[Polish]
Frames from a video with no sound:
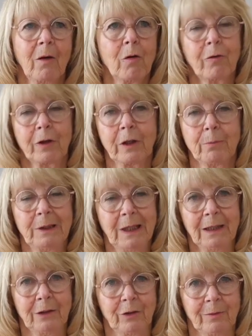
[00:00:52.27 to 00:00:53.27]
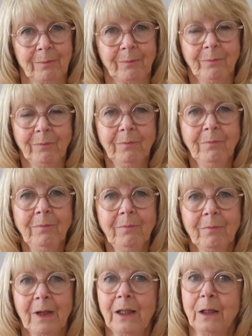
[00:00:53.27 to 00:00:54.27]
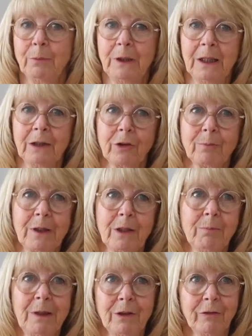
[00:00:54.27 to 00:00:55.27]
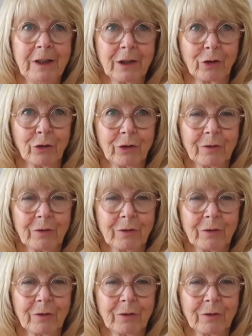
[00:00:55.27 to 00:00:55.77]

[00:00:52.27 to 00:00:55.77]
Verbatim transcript: Pomyśl, w swoim wewnętrznym świecie